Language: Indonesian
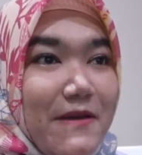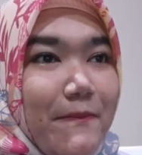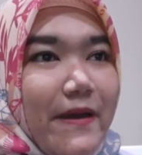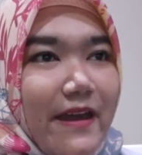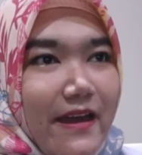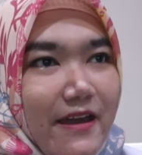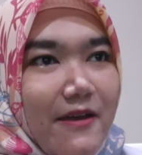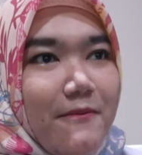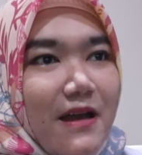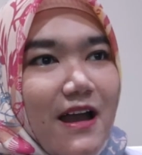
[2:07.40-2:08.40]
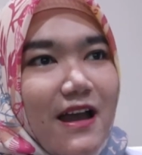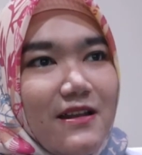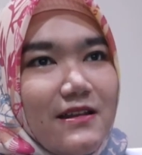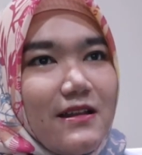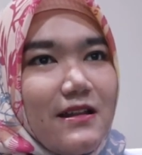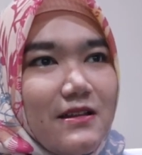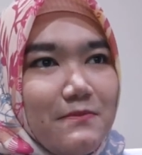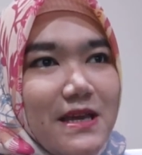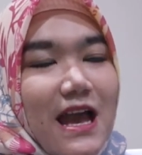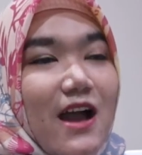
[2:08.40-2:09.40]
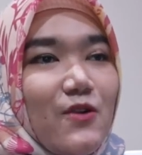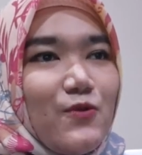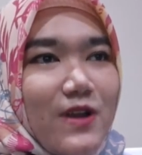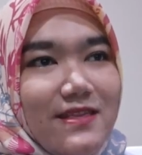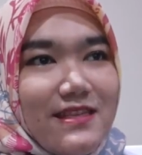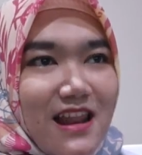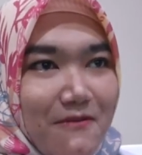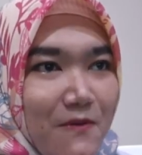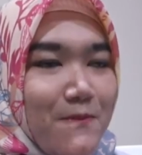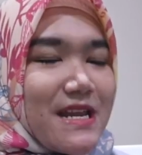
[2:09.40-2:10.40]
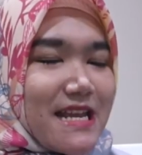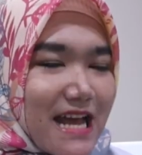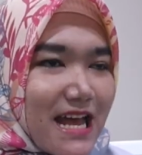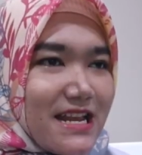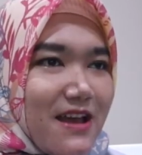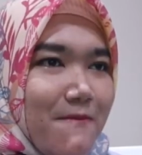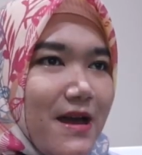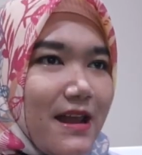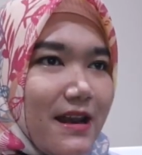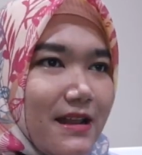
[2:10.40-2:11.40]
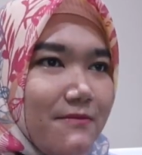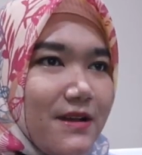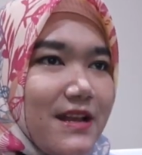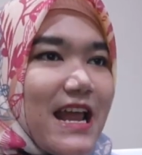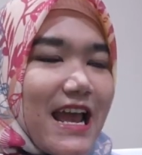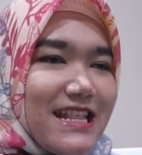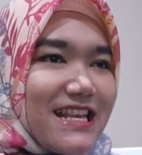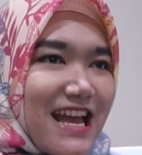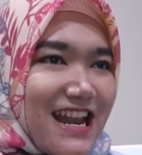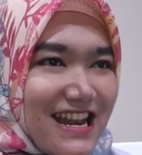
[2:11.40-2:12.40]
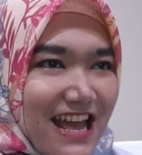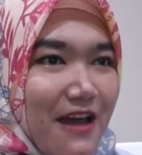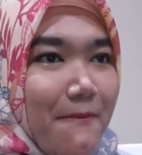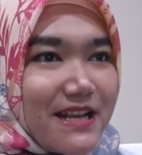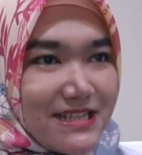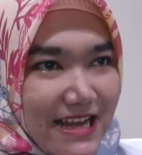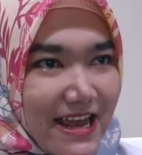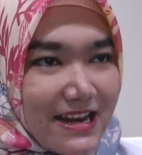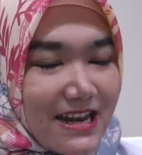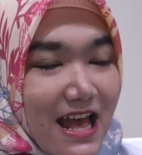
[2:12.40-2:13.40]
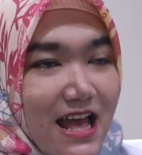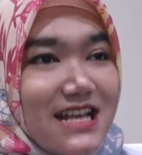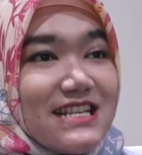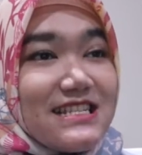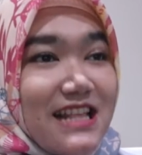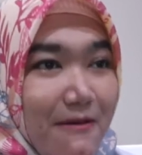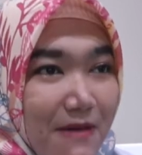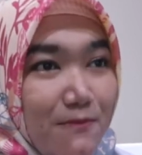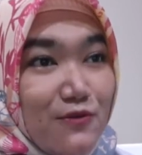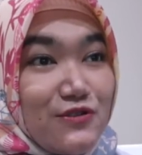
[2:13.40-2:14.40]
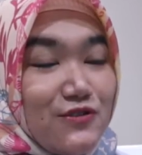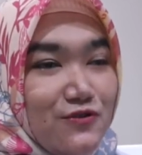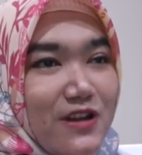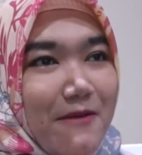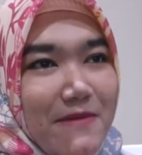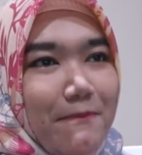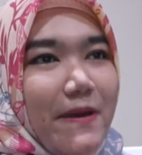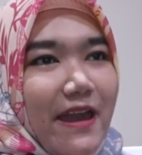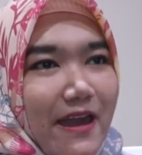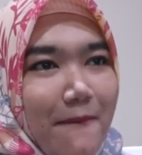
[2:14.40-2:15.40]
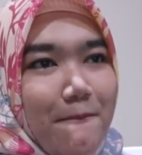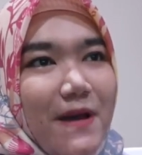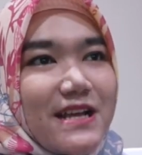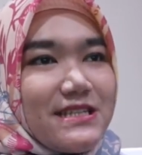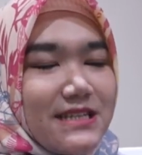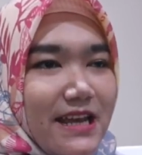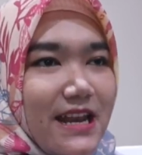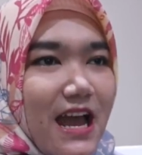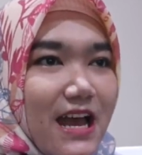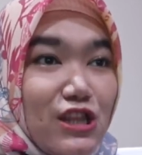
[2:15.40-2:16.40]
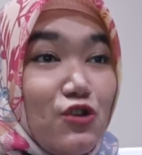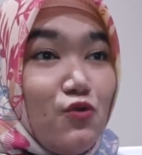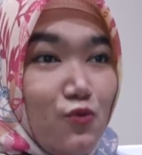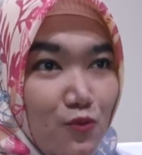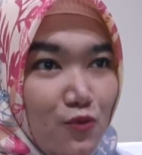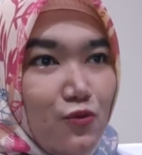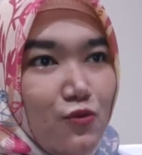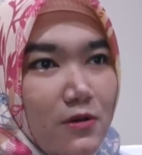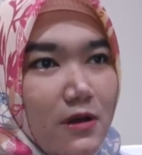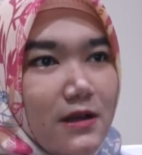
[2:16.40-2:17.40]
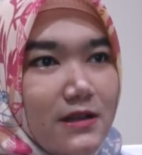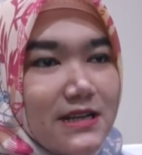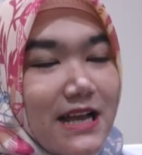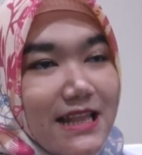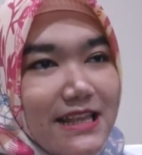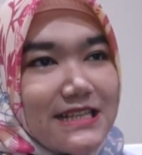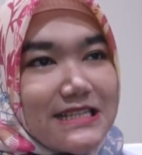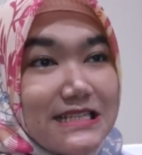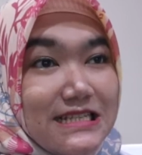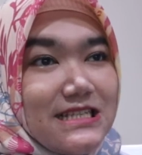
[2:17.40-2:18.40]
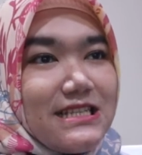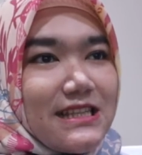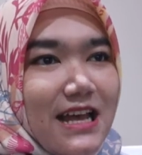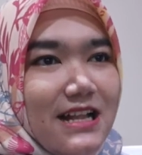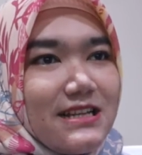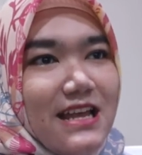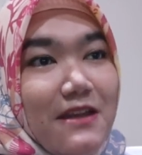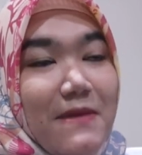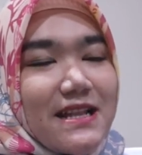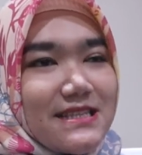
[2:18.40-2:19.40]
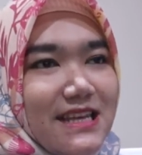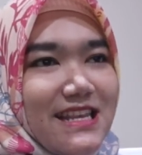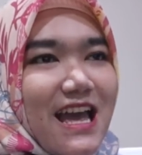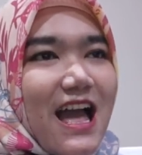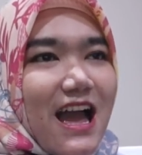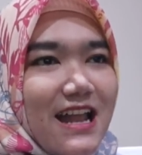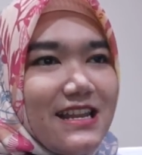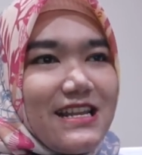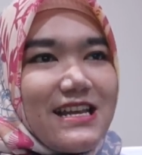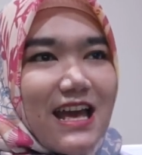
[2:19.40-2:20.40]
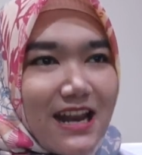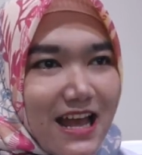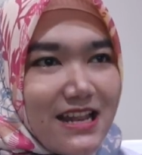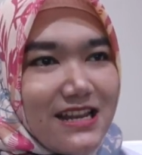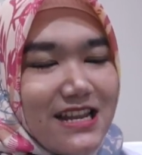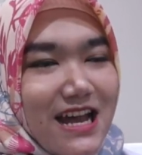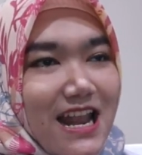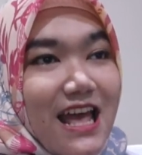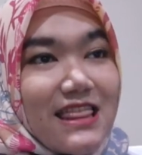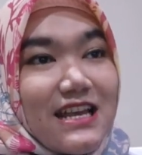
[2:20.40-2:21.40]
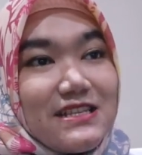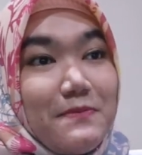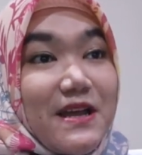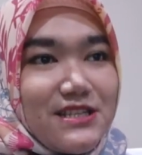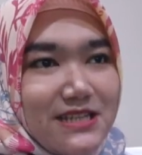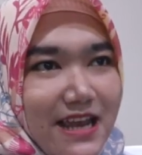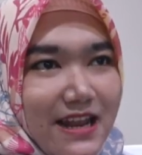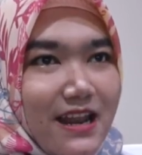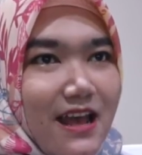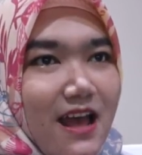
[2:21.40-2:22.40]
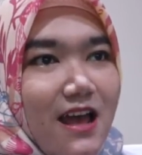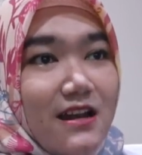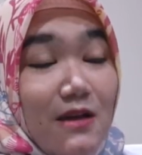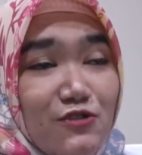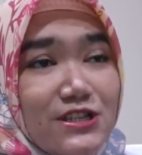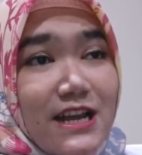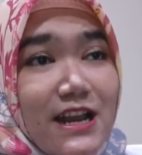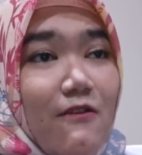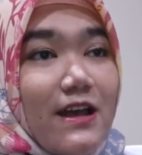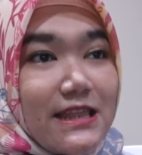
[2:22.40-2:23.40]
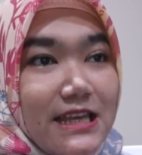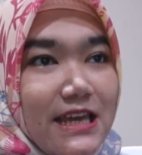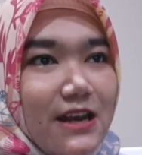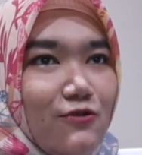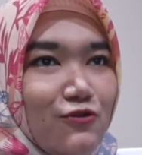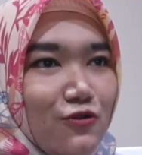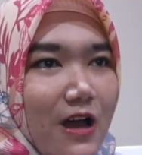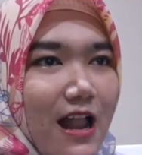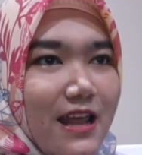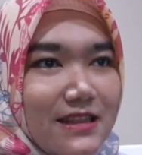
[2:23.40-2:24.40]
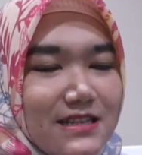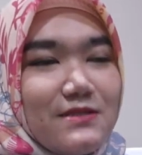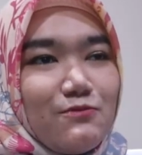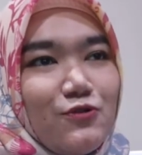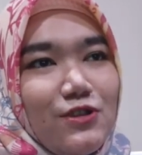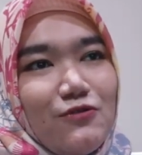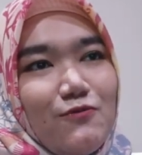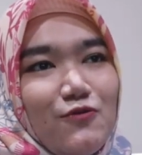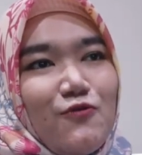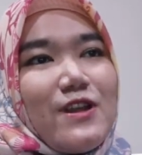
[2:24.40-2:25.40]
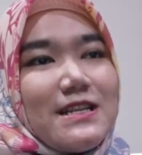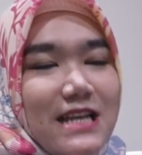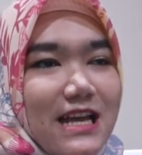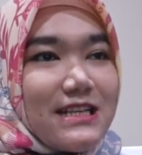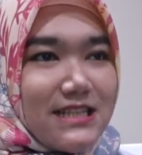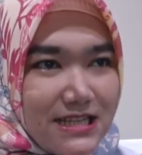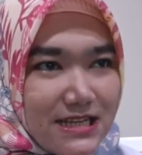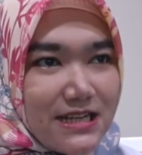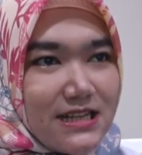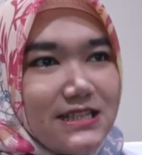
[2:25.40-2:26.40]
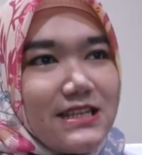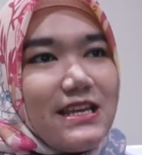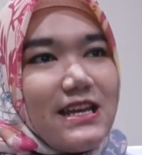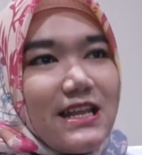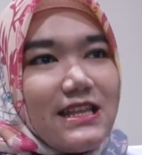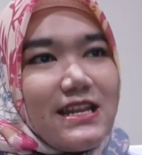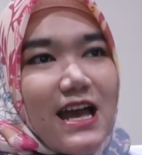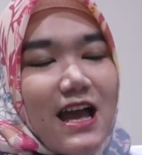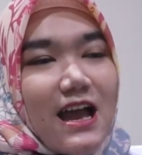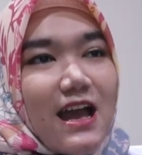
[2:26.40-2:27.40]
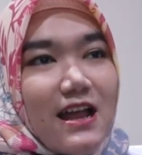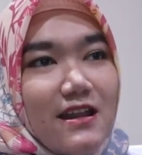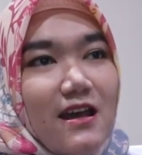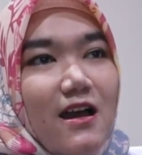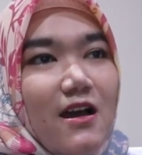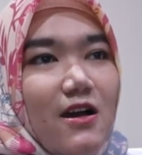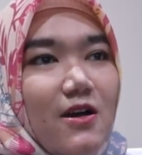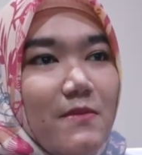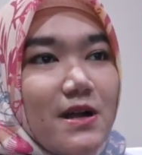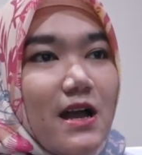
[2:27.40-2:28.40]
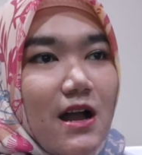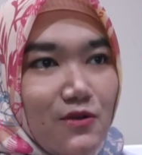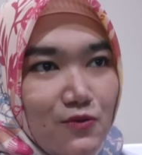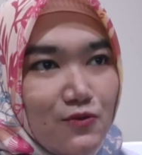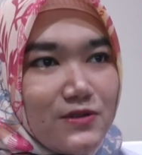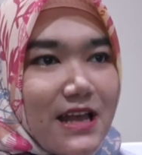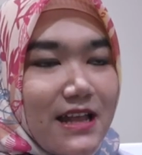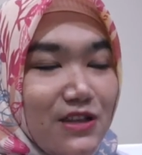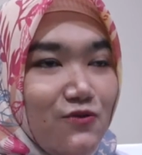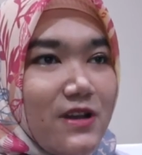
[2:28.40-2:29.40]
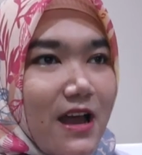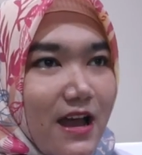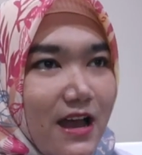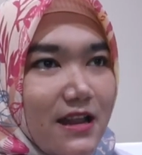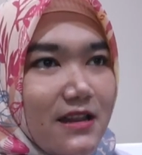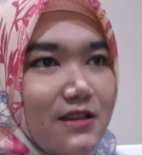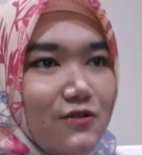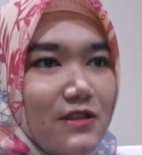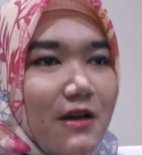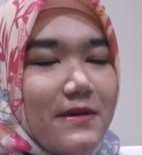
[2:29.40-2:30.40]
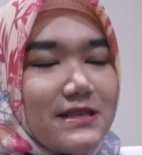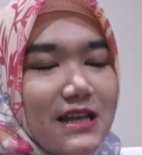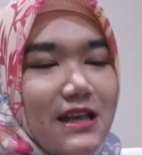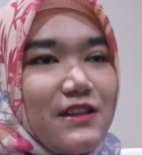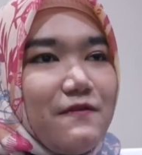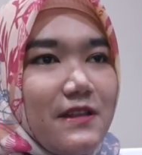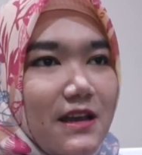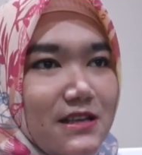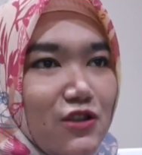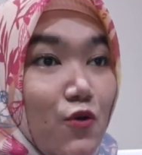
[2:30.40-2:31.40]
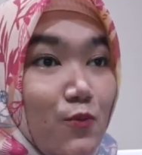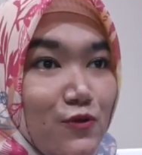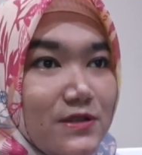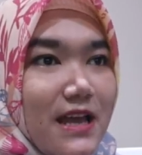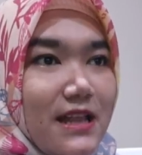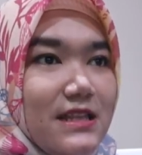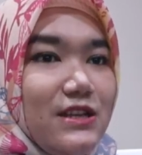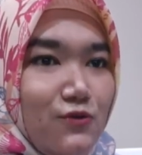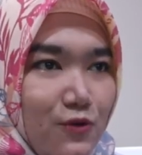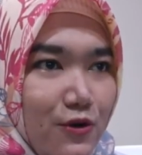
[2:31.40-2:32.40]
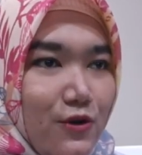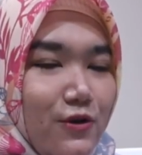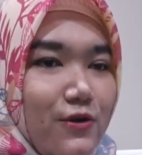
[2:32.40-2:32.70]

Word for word: ABPM akan lebih akurat dalam memberikan gambaran mengenai tekanan darah pasien. Selama prosedur ABPM, pasien akan terhubung eh, dengan tensi digital dan manset yang akan dilingkarkan di lengan atas pasien. Namun jangan khawatir, untuk alat tersebut itu berukuran sangat kecil sehingga tidak akan eh, mengganggu saat digunakan, terutama saat aktivitas ataupun saat tidur.